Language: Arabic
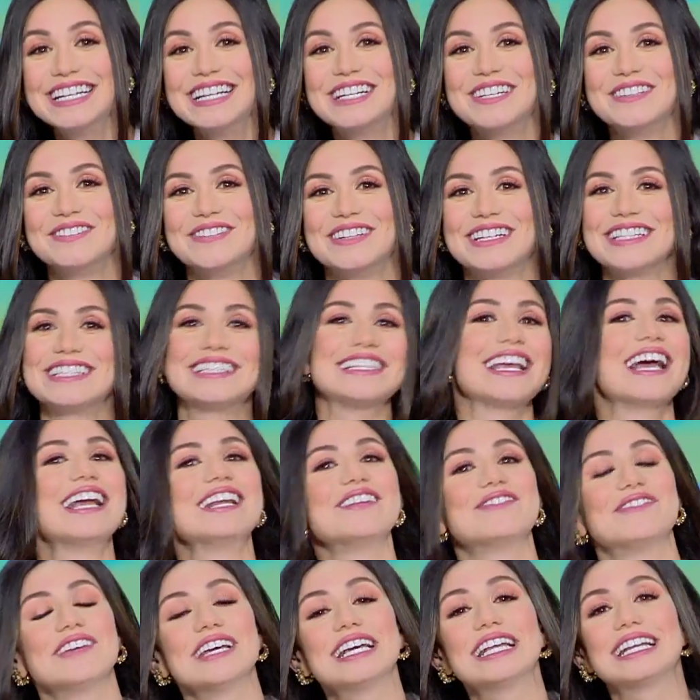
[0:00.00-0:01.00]
بس يعني
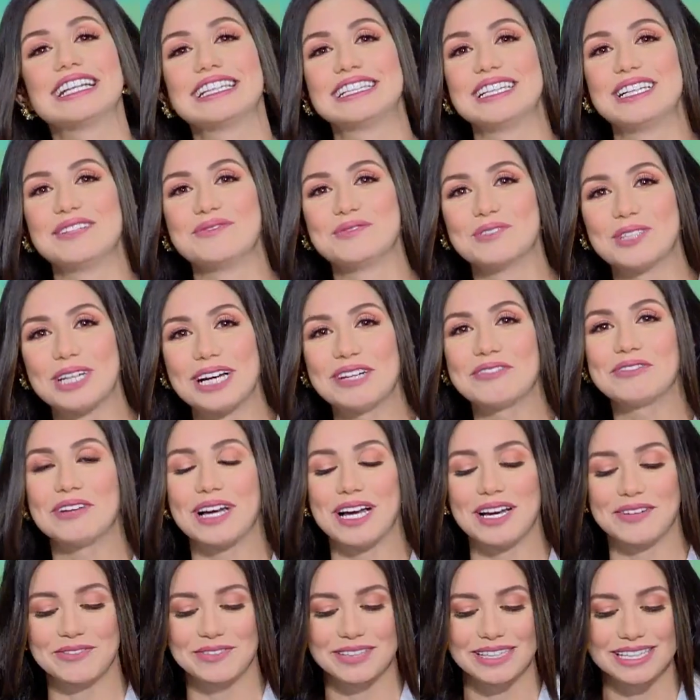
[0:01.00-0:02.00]
فكره
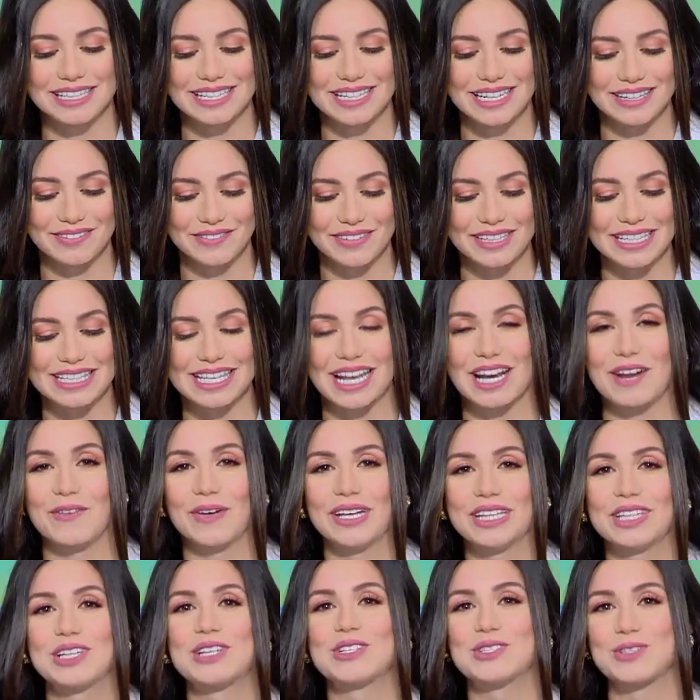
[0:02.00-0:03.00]
المكافاه في في
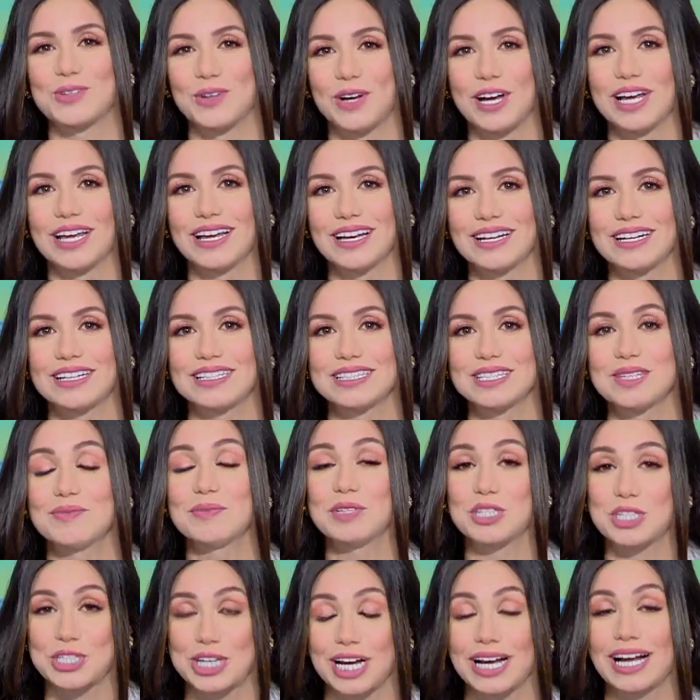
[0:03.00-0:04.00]
السنوات الصغيره دي
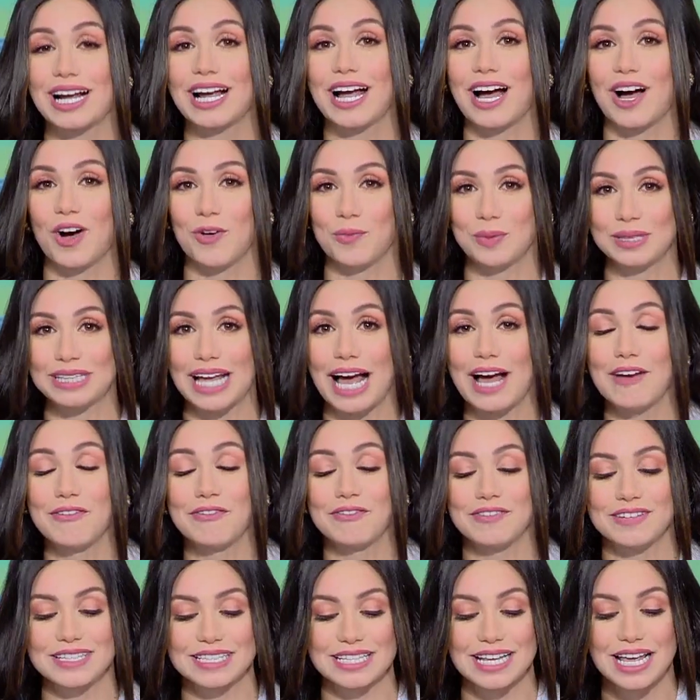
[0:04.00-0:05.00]
بتشجع
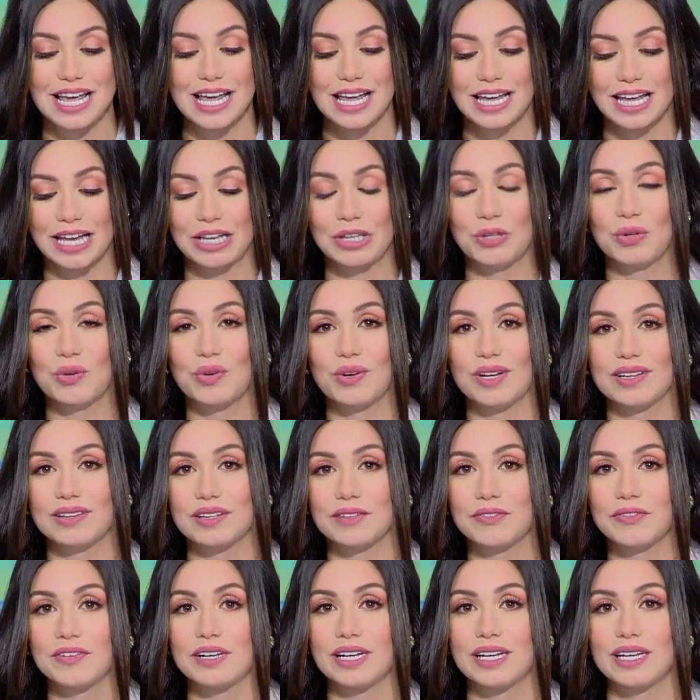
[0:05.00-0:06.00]
وبتحفز انه
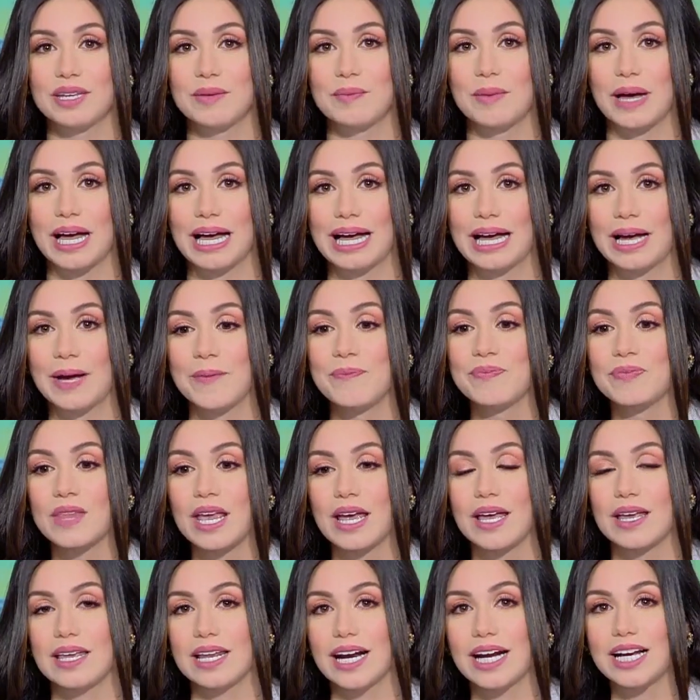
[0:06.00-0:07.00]
الطفل يبقى
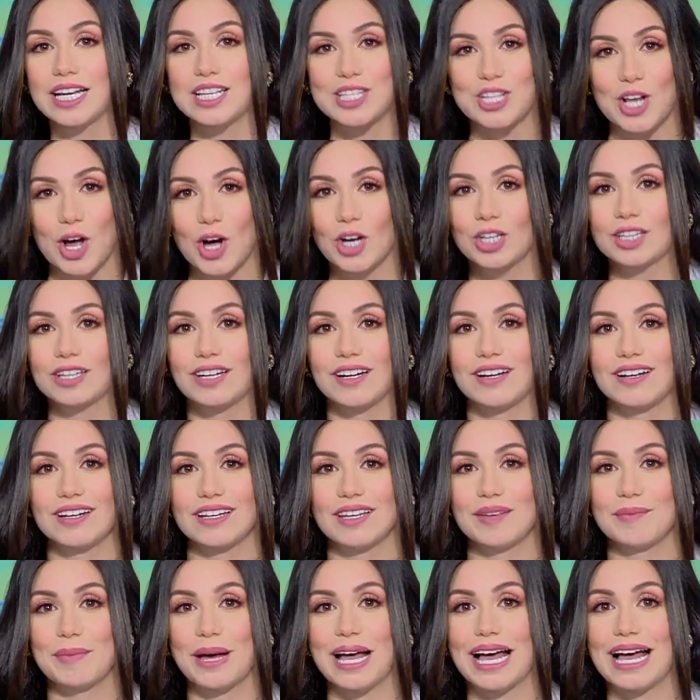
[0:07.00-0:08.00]
يركز اكتر
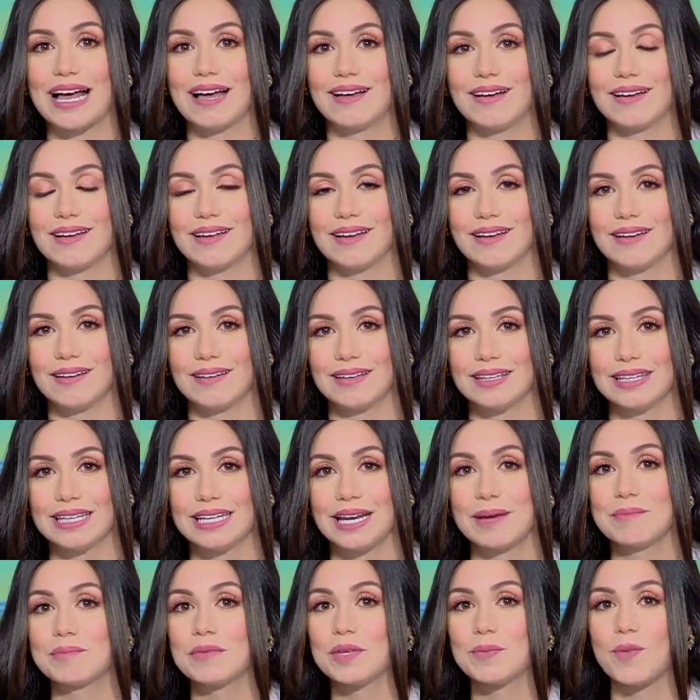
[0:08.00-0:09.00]
يبقى
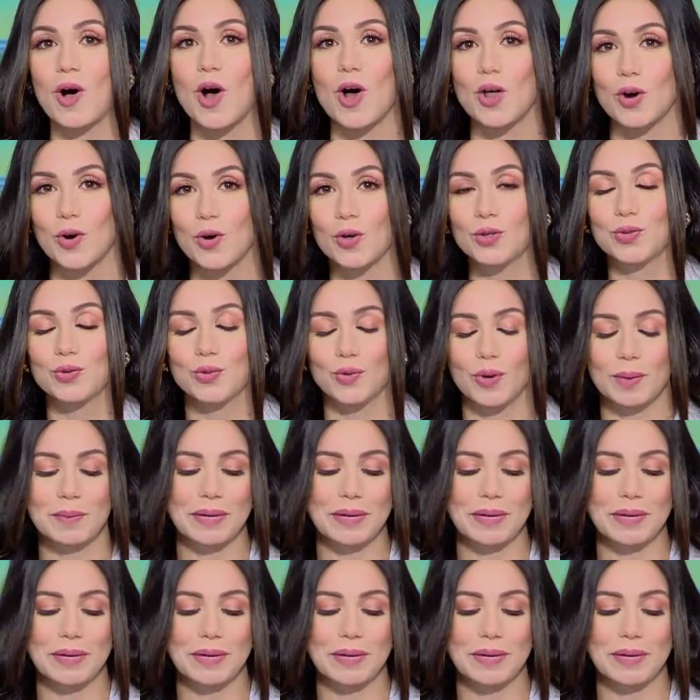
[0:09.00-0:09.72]
ينمي مهاراته وما